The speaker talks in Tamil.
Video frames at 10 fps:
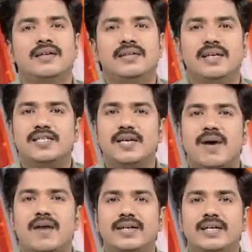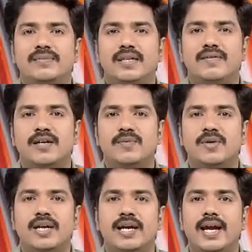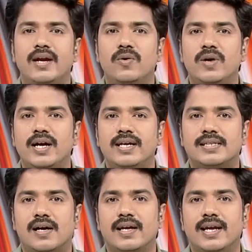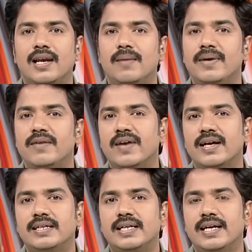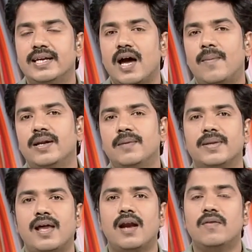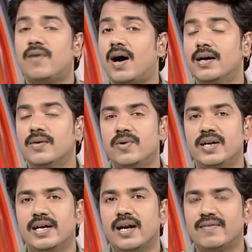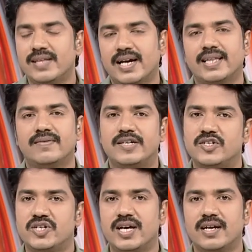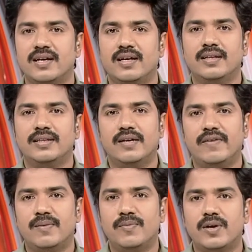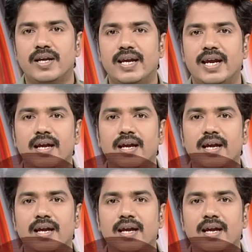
திருச்சி மாவட்டம் திருவெரும்பூர் அருகே நூறடி சாலையில் மின் விளக்குகள் எரியாமல் இருப்பதால் வாகன ஓட்டிகள் அவதியடைந்து வருகின்றனர் திருவெரும்பூர் அருகே